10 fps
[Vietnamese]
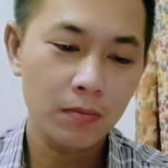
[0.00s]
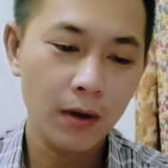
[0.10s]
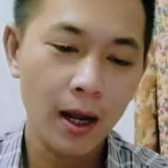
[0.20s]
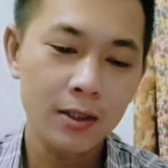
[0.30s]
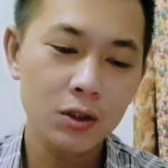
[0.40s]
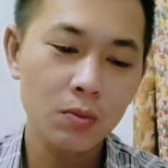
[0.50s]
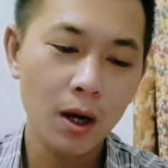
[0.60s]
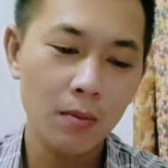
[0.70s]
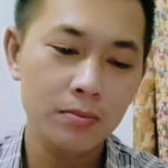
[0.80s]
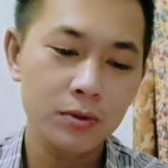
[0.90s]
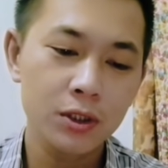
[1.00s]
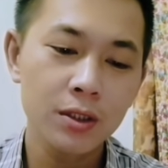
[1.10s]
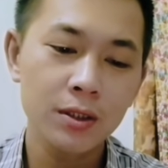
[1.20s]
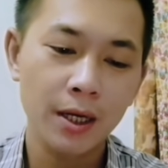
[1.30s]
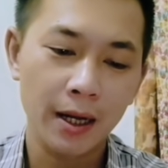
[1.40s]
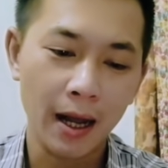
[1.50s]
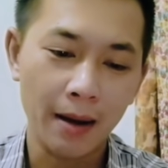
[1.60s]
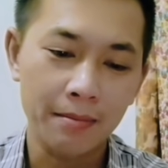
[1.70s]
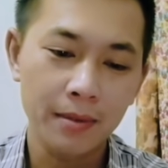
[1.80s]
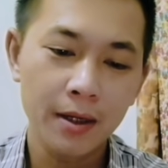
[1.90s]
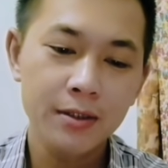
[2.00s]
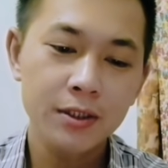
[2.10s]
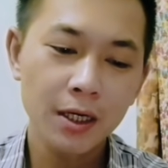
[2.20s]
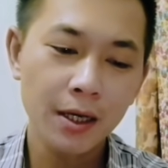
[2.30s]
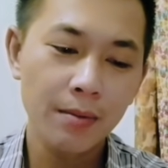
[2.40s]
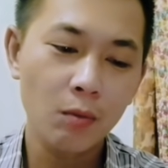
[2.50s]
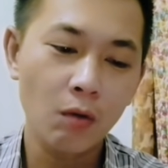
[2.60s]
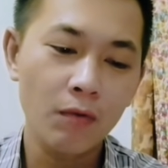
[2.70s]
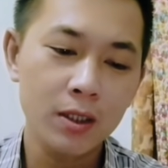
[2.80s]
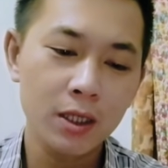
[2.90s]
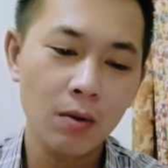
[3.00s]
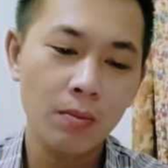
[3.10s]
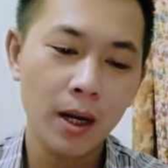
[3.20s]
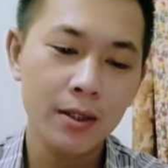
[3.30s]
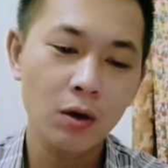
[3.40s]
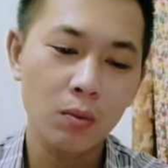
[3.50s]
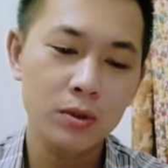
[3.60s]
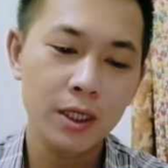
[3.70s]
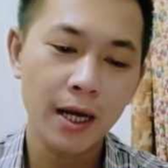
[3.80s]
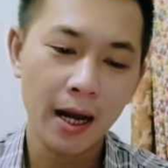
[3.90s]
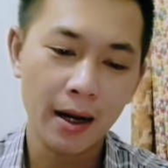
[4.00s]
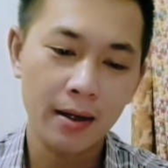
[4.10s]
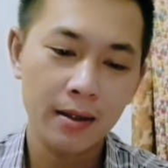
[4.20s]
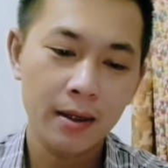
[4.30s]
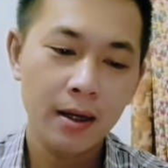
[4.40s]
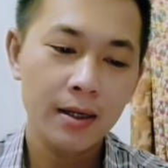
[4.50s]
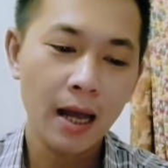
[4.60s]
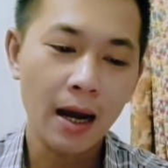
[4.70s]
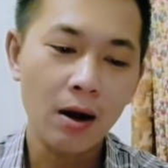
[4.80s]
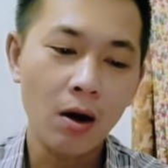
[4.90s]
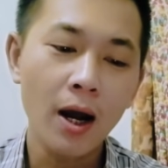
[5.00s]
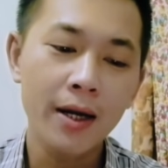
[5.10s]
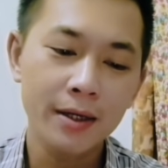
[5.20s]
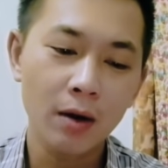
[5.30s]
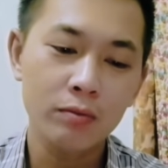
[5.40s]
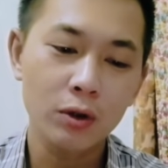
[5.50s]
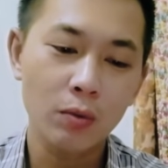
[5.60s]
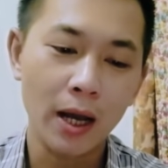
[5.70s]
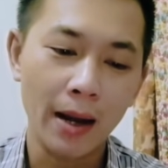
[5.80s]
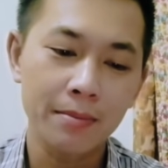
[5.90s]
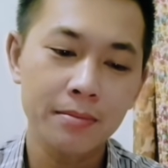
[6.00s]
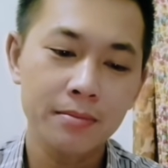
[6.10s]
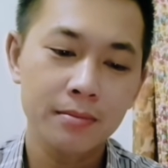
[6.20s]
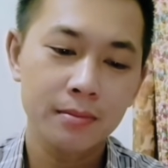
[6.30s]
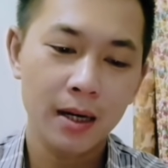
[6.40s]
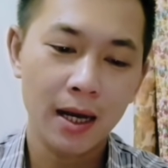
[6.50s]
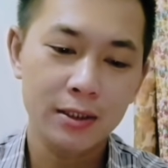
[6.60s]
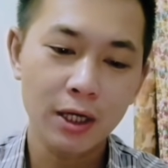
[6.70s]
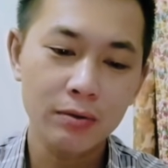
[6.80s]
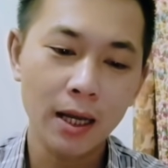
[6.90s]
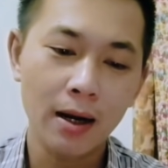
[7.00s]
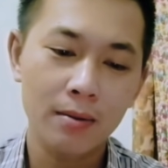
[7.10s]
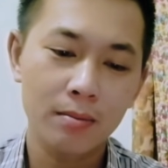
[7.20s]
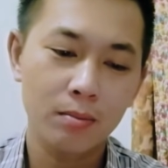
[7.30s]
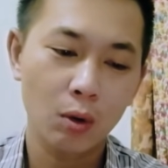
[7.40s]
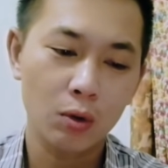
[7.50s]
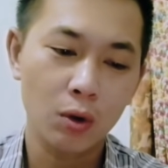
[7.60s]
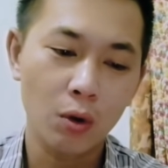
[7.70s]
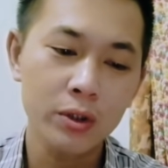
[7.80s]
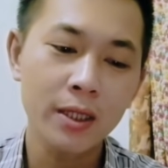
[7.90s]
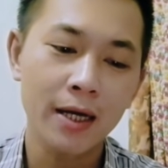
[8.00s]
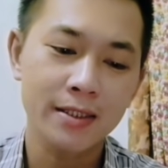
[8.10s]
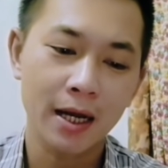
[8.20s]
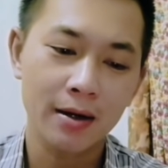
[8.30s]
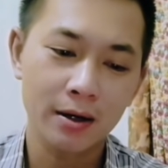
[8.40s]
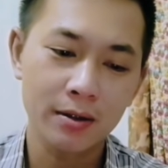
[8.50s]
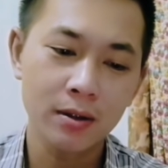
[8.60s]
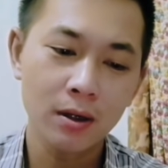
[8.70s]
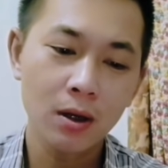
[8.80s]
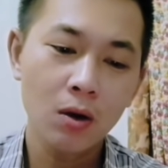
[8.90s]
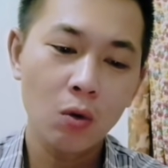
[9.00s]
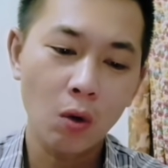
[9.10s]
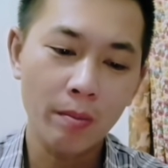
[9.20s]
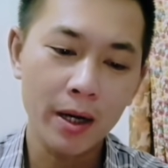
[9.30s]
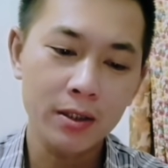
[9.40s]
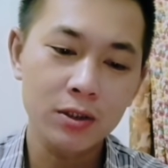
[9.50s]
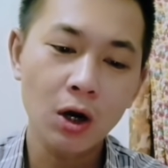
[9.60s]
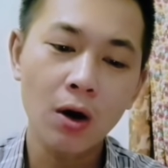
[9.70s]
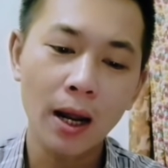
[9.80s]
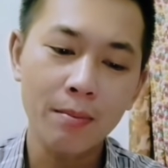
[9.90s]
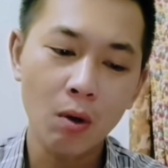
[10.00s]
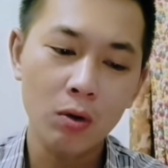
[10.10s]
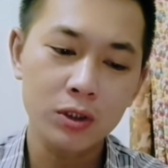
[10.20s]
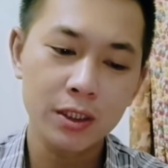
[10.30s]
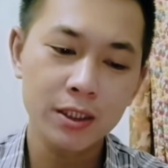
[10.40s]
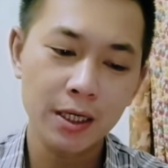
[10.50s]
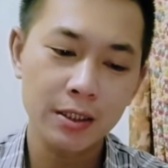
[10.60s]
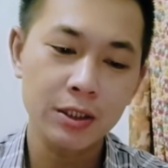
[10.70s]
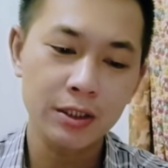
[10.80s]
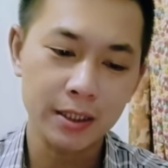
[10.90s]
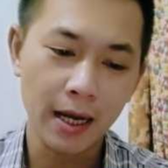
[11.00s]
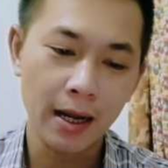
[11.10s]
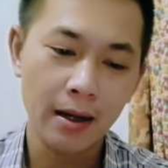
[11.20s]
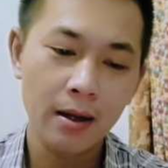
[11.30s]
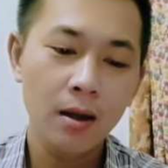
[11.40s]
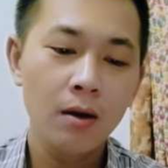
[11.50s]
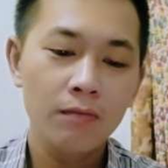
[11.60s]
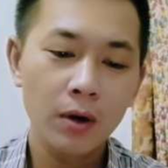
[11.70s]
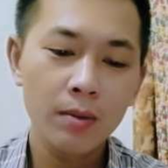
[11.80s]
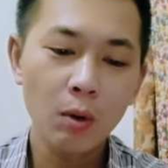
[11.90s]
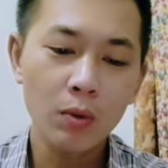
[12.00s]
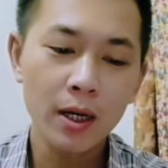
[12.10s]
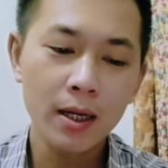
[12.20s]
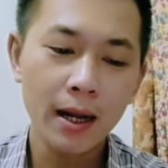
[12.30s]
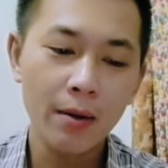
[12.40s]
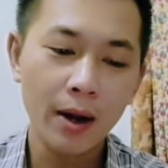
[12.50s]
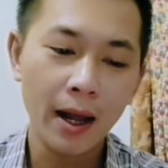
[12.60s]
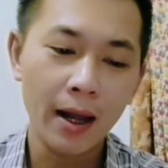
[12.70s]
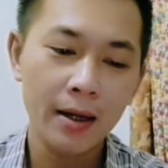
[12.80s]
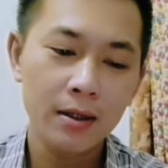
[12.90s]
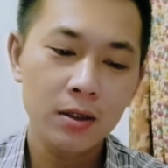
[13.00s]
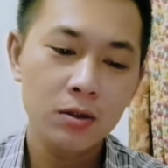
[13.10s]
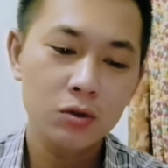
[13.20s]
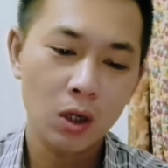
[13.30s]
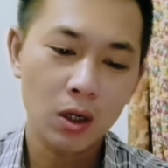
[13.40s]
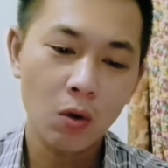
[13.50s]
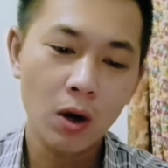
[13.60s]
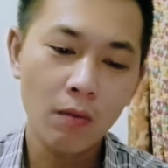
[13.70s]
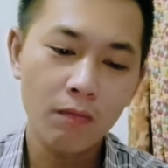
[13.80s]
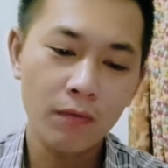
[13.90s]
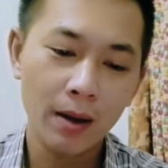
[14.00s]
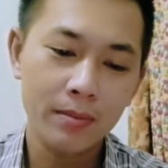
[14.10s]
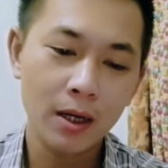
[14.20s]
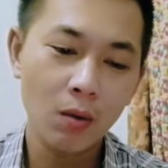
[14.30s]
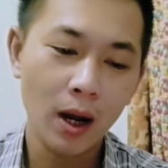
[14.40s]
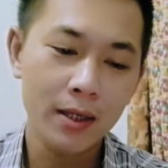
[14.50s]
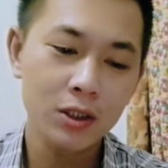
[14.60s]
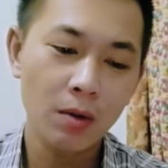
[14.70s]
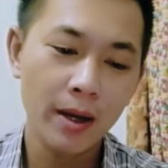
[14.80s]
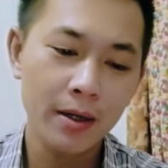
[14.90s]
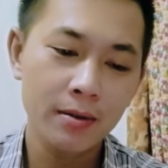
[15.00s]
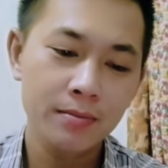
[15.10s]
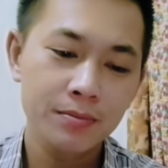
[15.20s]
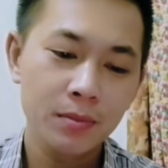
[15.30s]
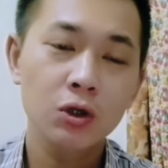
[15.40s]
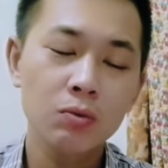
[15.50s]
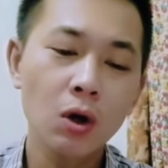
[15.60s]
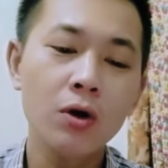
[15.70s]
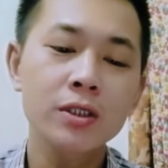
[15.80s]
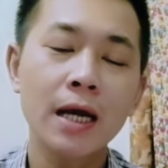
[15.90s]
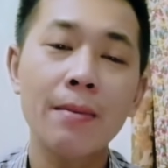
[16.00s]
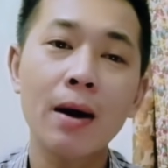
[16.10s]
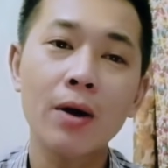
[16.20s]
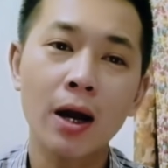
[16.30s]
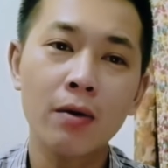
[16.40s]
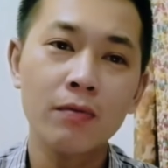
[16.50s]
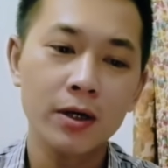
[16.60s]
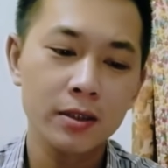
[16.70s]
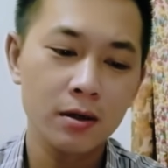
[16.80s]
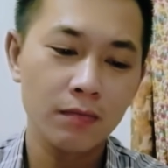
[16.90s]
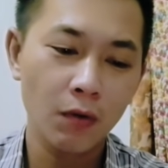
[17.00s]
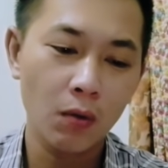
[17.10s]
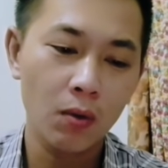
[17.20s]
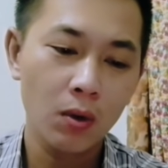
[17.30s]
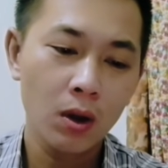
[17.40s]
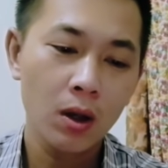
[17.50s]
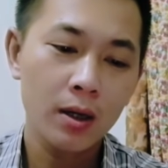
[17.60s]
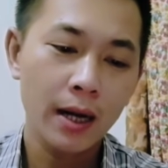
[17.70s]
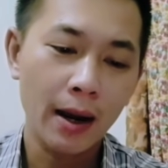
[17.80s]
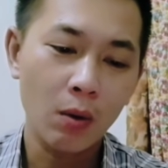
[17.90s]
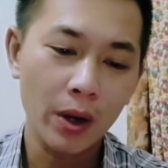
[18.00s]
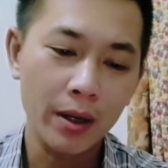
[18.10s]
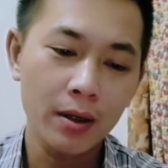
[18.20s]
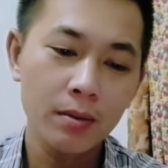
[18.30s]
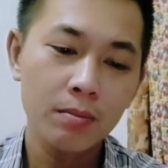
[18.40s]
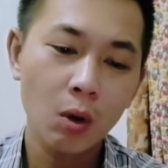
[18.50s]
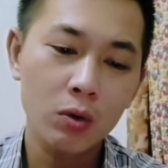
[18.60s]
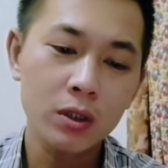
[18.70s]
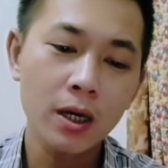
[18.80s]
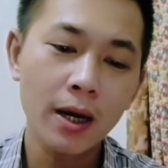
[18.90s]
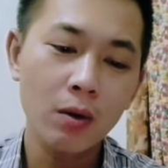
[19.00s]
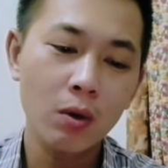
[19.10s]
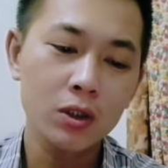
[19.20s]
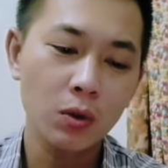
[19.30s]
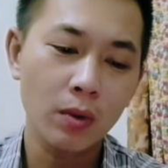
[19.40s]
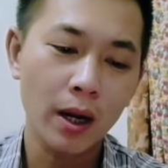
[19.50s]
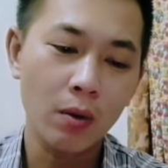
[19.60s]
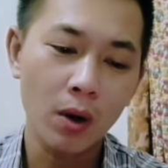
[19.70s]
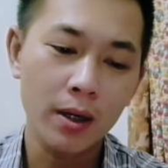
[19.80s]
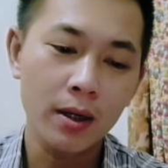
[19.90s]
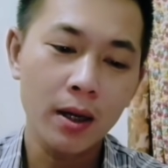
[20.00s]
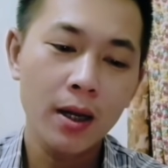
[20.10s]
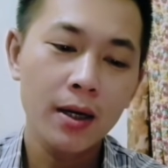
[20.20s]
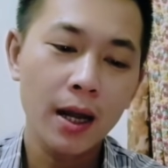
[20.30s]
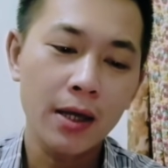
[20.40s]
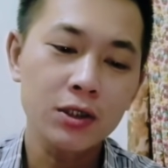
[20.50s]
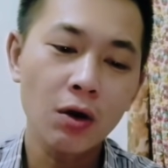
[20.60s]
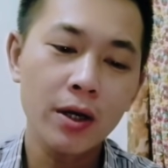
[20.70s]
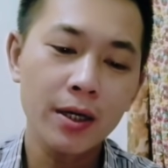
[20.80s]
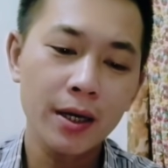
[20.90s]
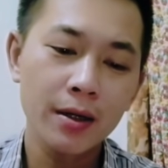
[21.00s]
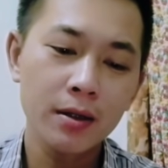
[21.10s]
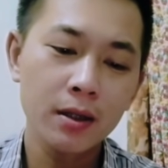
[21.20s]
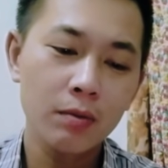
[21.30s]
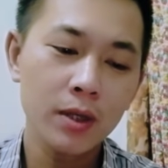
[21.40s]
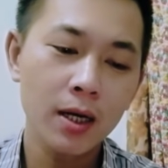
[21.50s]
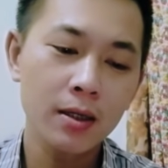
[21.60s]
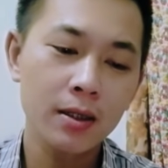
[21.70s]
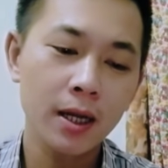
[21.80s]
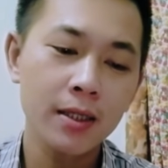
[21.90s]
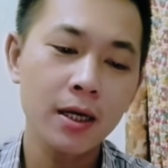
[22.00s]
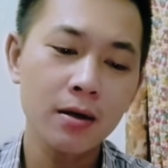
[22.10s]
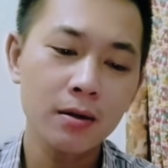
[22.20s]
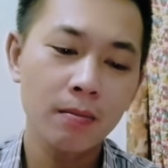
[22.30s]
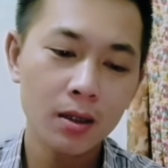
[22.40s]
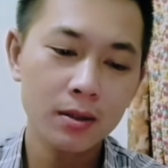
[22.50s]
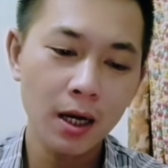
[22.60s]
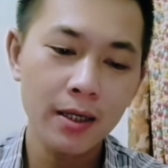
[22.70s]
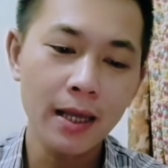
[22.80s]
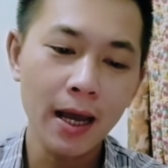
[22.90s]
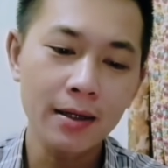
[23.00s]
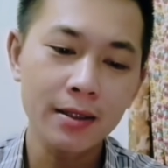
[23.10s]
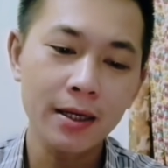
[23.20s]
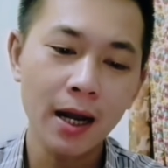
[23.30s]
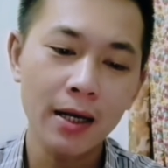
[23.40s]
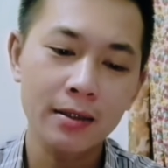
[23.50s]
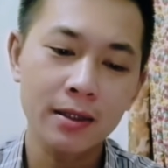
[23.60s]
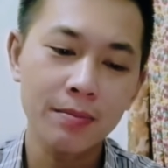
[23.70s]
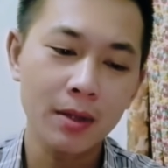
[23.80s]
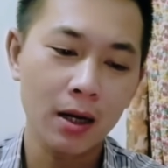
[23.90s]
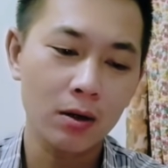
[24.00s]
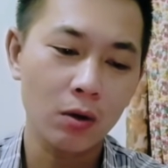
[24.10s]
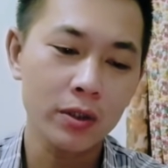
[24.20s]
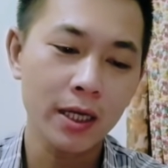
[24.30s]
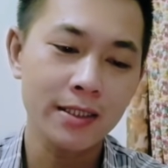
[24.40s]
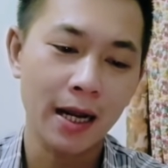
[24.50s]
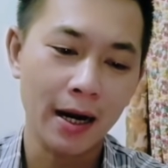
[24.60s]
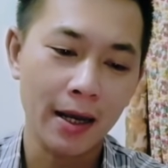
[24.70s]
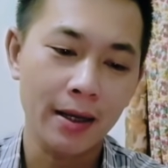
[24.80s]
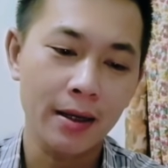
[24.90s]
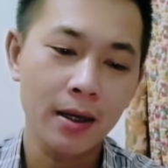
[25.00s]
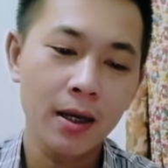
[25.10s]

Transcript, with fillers: và xúc động trước tình cảm, trách nhiệm của vợ chồng anh Dũng chị Hằng đã có hành động dũng cảm là trao tặng một khối tài sản lớn của mình cho cán bộ chiến sĩ Trường Sa với mục đích cao cả. Chuẩn Đô đốc Phạm Thanh Hóa cho biết, chúng tôi sẽ báo cáo với Thường vụ Đảng ủy, Bộ Tư lệnh Quân chủng Hải quân để cho ý kiến thống nhất cách thức, thời gian tiến hành tiếp nhận khối tài sản này.